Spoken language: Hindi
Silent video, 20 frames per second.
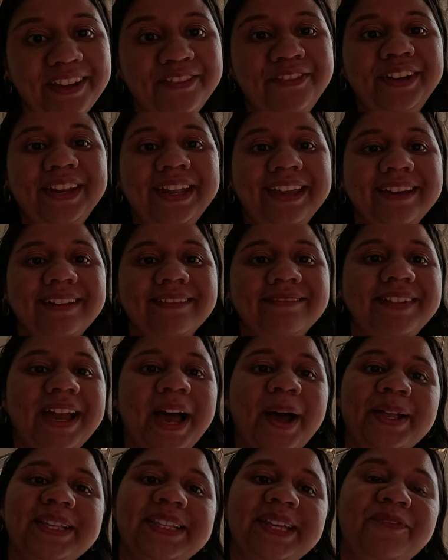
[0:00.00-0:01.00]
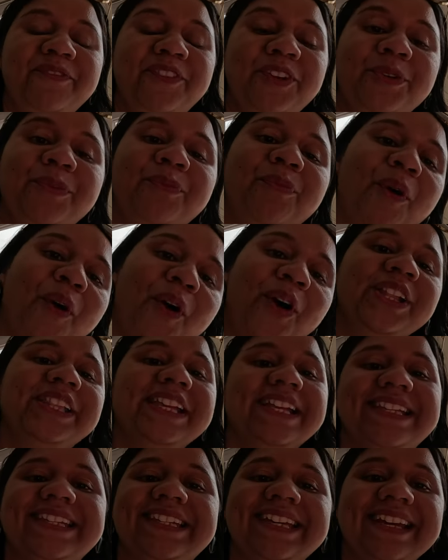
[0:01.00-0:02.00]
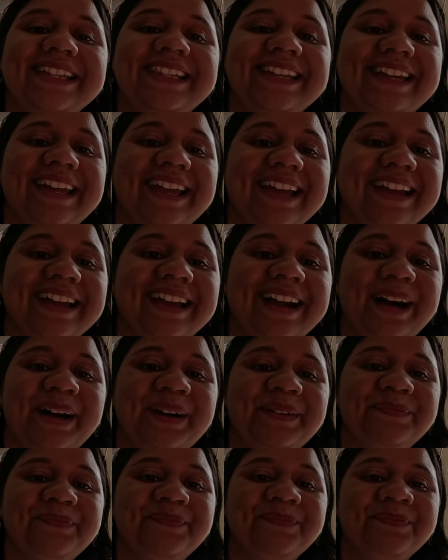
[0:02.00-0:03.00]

इवनिंग यहाँ से व्यू बहुत अच्छा दिखेगा